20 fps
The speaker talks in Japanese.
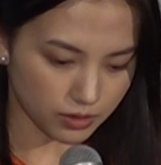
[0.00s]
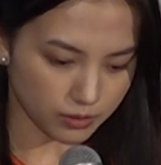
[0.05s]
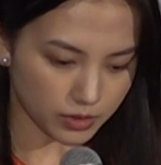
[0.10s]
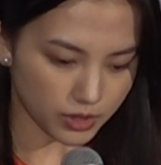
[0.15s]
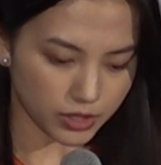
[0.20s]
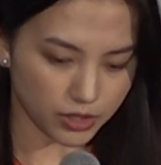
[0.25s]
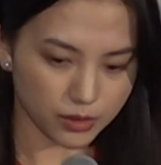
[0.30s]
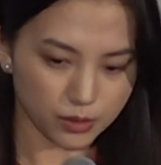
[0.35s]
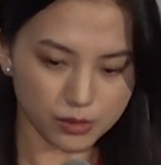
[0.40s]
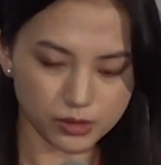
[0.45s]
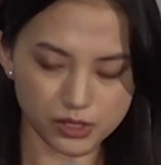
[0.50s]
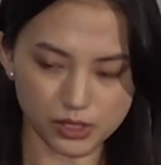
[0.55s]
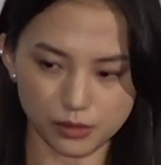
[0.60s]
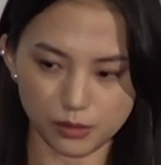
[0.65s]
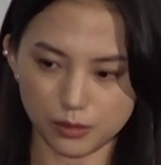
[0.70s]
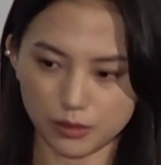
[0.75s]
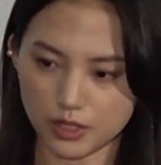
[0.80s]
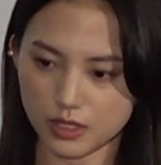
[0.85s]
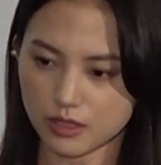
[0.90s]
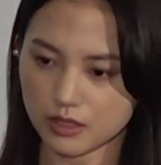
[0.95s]
あ、リコちゃん
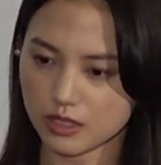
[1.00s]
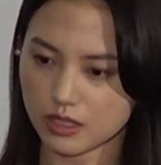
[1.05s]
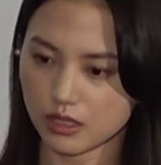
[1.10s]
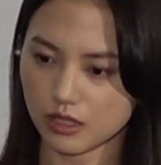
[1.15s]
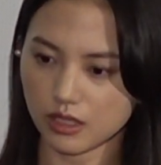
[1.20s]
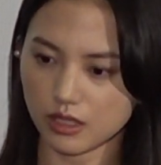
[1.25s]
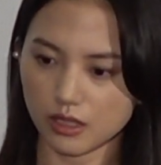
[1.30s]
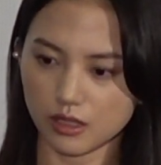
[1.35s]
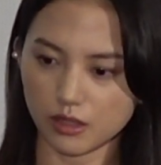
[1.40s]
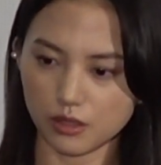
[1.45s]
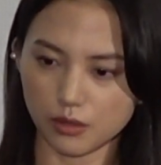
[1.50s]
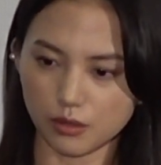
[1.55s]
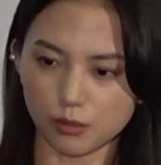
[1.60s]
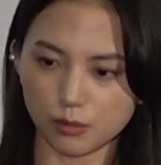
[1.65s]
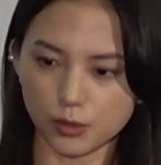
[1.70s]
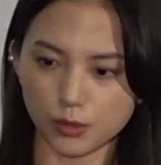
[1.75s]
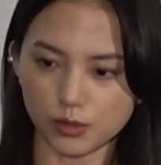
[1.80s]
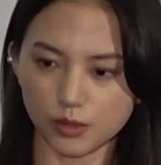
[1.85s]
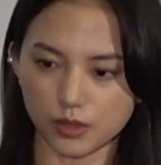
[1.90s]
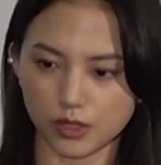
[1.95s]
を演じて思っ
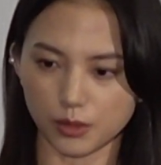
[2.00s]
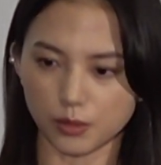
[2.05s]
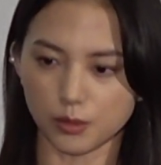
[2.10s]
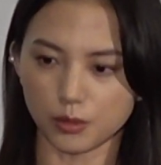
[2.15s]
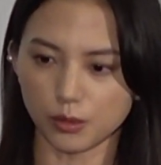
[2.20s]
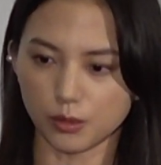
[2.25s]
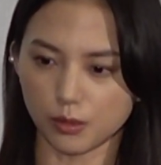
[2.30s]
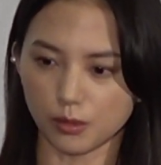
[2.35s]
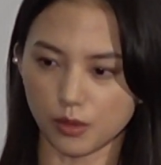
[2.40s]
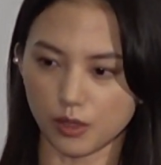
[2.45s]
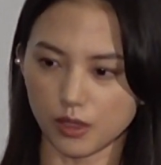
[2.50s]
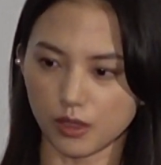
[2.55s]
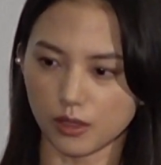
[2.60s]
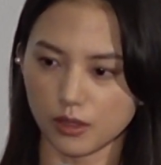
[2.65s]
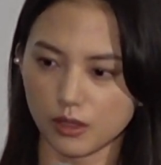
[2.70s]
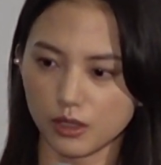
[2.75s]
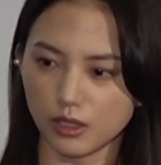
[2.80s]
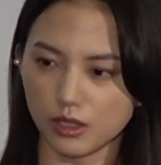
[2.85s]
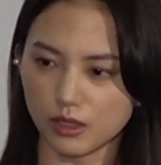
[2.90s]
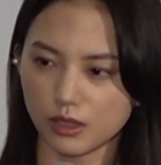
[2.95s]
たことは
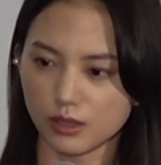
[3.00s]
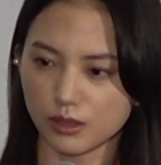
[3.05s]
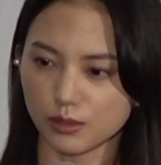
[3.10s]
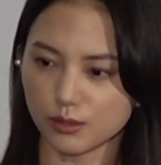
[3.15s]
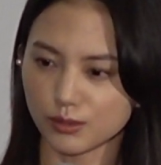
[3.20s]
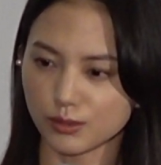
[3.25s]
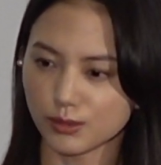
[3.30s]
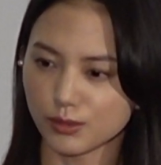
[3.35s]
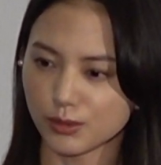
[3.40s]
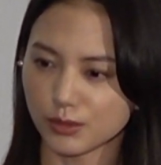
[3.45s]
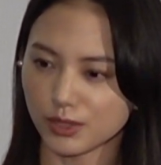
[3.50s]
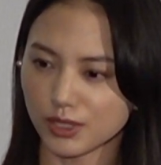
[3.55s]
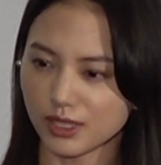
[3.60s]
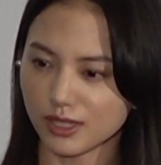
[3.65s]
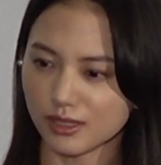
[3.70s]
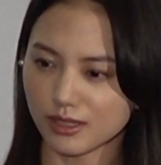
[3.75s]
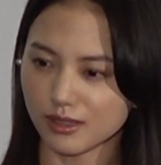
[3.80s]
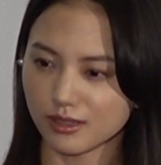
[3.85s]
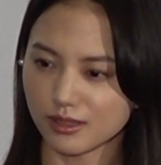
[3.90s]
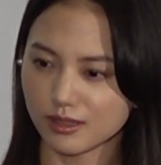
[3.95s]
本当
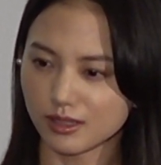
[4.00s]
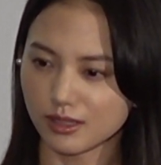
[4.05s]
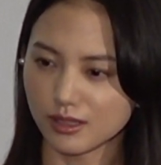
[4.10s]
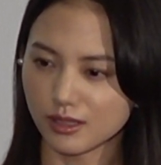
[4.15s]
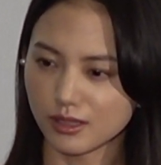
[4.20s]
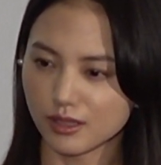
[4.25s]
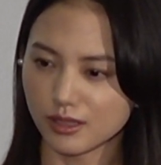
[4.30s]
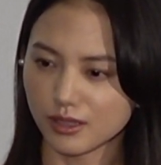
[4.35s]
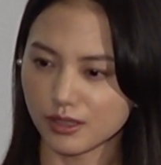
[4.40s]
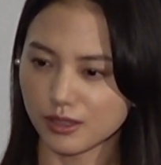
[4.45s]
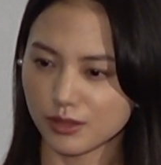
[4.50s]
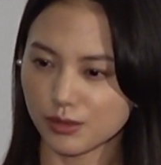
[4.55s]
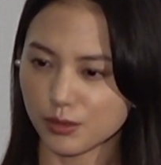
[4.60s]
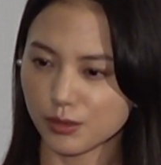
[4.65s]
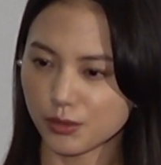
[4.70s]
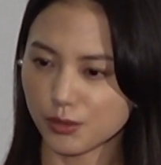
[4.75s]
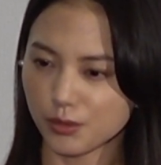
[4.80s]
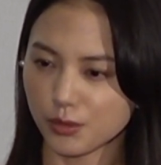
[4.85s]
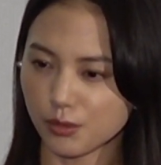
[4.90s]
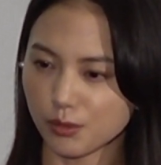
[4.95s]
に人
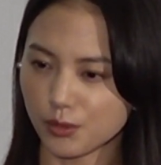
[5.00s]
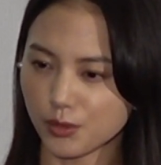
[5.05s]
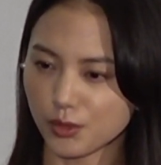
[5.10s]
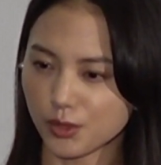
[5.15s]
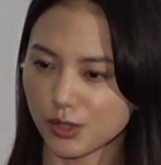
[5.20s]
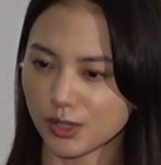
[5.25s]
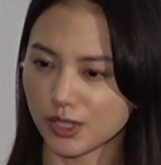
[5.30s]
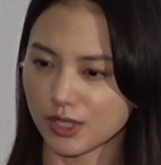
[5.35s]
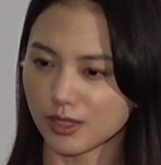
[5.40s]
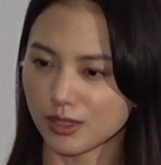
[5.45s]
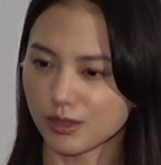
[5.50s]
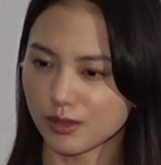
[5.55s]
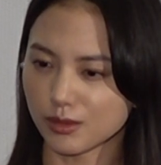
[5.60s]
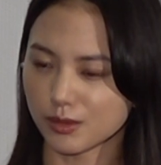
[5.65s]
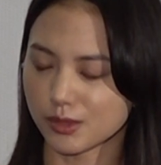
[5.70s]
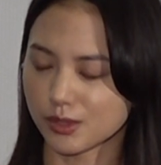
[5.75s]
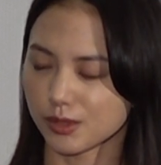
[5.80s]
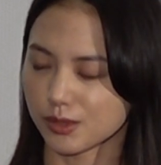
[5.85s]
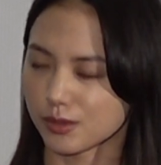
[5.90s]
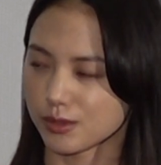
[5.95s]
の思いの
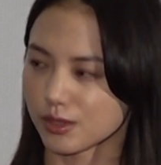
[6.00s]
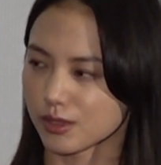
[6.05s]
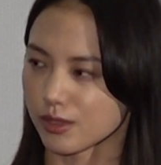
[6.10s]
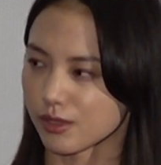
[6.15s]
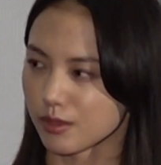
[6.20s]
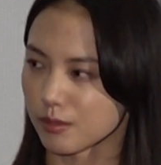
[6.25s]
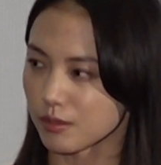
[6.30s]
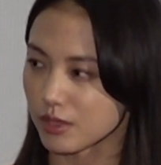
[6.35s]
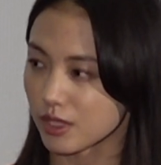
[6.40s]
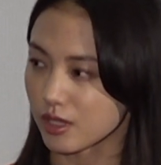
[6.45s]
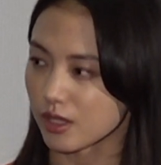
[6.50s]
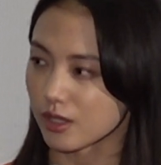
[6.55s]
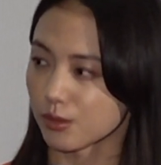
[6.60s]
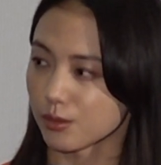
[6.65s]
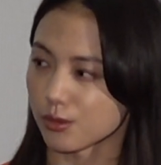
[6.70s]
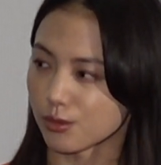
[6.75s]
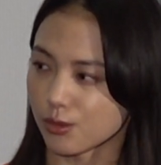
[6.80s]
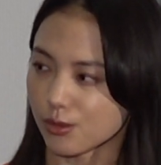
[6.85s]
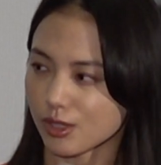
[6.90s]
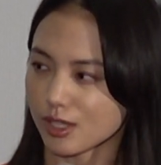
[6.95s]
強さは未来
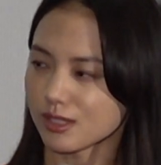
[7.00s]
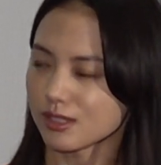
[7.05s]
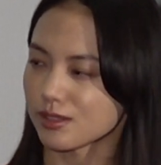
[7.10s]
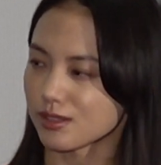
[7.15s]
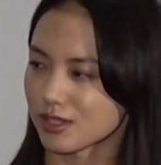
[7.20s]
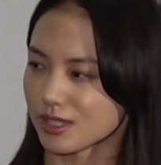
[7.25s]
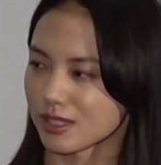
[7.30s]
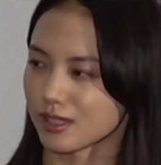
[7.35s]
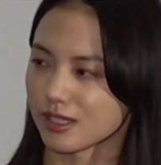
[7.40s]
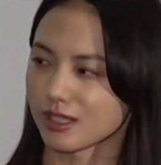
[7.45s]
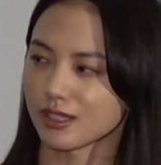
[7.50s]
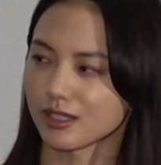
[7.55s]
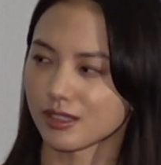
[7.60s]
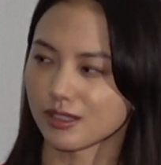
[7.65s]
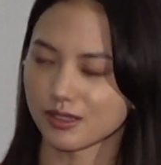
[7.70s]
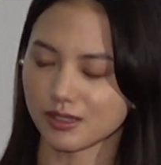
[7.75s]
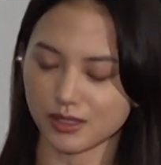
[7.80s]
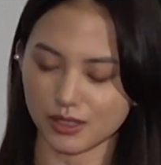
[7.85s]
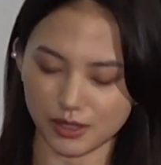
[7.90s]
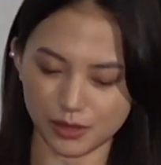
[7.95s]
を動かすじゃないで
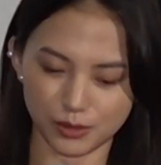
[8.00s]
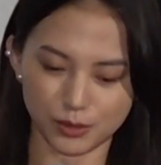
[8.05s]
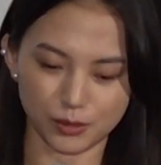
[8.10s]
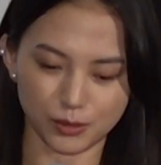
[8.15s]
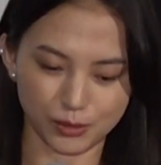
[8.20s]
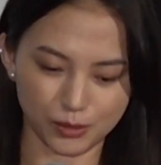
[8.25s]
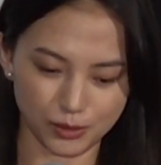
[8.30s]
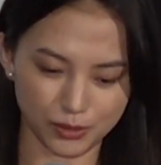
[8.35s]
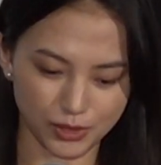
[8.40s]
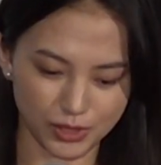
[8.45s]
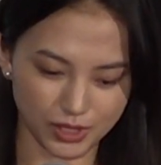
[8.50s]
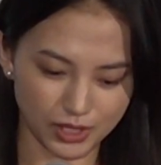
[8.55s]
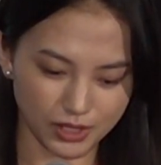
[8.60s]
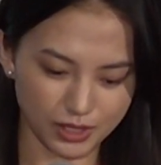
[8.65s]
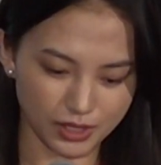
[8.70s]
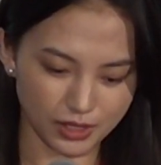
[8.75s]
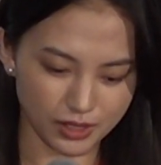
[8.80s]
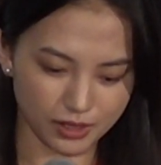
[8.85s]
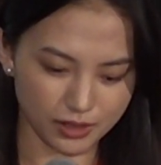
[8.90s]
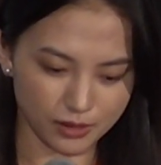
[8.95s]
すけど
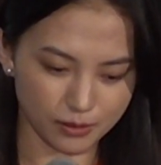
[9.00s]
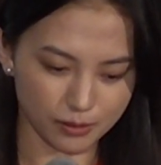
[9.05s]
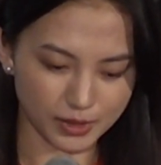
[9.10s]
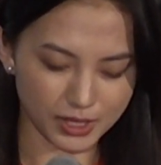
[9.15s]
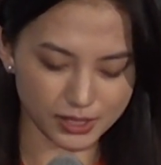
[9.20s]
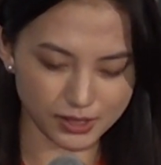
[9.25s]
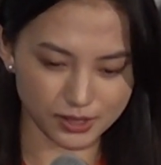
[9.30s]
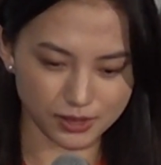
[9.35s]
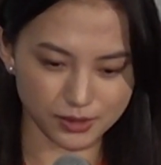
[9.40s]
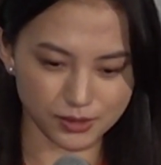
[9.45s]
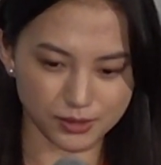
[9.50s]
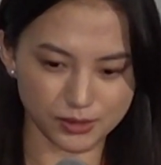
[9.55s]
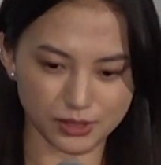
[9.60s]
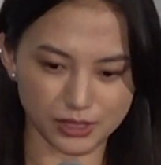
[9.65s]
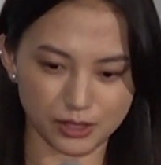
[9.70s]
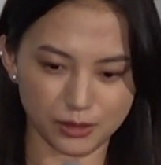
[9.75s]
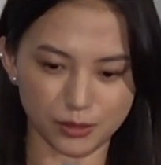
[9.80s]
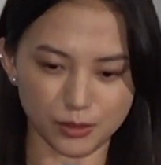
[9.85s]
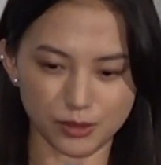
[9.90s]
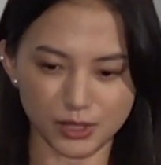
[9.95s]
まっすぐ
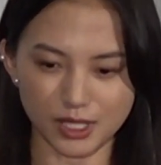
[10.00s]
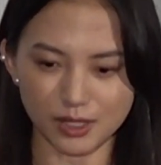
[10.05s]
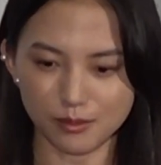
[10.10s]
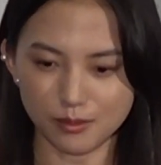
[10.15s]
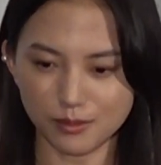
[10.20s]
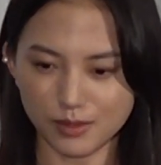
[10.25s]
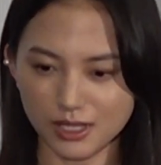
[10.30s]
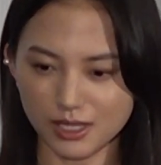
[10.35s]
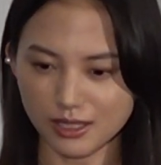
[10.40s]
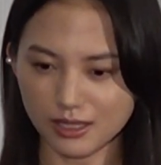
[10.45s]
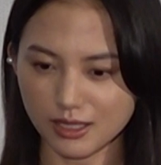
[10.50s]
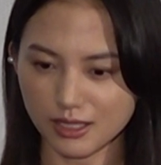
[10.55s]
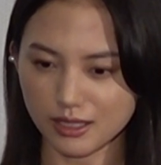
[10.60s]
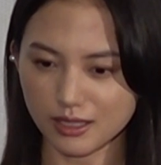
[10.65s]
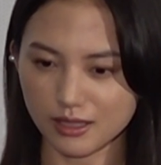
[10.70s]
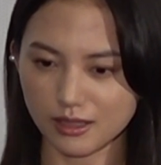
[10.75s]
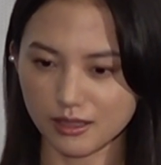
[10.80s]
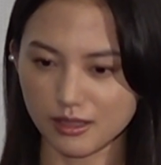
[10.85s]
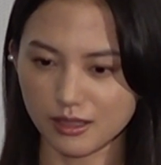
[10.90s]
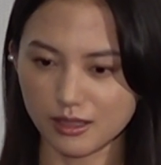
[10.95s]
にこう懸命に